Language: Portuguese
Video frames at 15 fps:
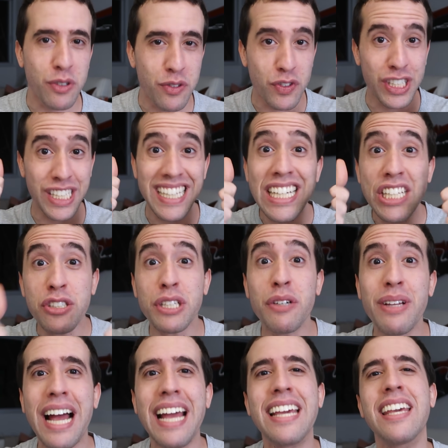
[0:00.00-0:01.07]
Quando você deixa o seu
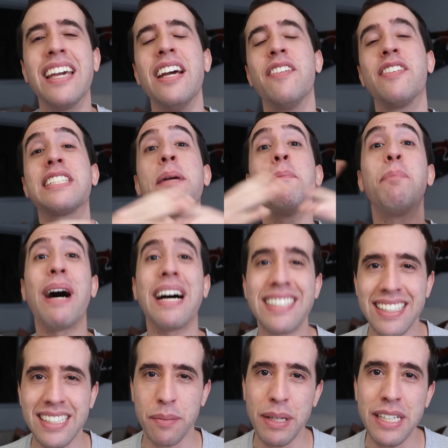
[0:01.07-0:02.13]
like, você
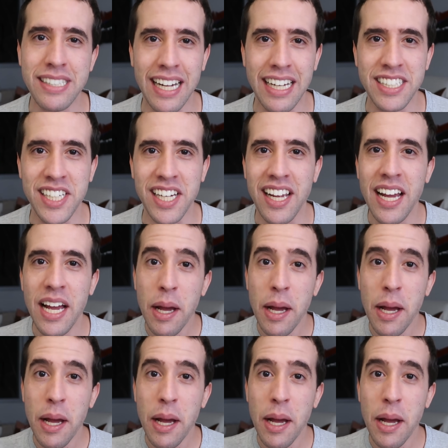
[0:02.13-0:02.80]
passa essa mensagem.